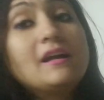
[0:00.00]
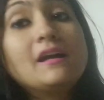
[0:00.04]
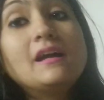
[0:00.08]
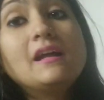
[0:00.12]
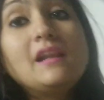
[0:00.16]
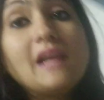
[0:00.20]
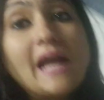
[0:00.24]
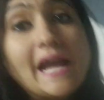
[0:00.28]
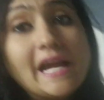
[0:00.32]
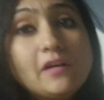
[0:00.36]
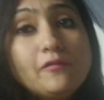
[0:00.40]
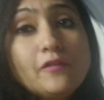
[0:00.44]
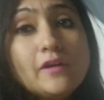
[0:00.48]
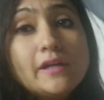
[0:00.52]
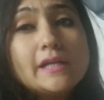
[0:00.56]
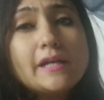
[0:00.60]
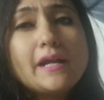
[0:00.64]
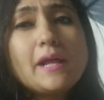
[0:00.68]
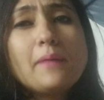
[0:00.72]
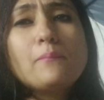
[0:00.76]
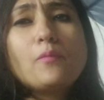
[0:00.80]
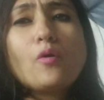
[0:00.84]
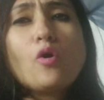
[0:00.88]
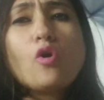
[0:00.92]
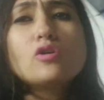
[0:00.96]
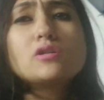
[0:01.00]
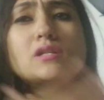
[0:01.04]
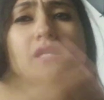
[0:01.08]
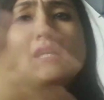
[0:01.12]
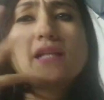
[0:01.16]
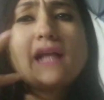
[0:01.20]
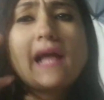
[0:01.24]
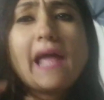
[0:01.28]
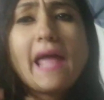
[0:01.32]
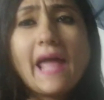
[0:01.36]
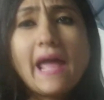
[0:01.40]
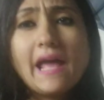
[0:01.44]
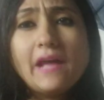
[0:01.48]
लाइट वेटेड है बहुत ज्यादा
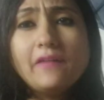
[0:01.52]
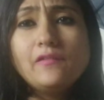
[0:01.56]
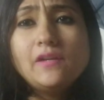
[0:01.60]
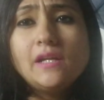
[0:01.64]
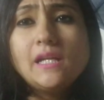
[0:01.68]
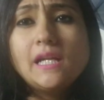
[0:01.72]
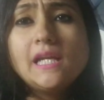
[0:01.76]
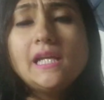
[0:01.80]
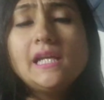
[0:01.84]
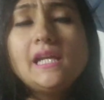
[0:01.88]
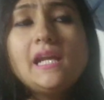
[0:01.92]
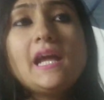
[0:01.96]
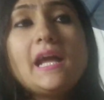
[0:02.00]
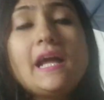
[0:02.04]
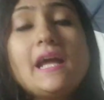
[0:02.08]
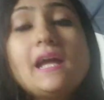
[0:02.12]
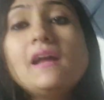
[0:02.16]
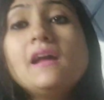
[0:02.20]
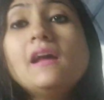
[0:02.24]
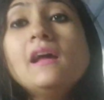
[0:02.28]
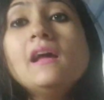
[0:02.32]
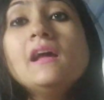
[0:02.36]
हैवी नहीं है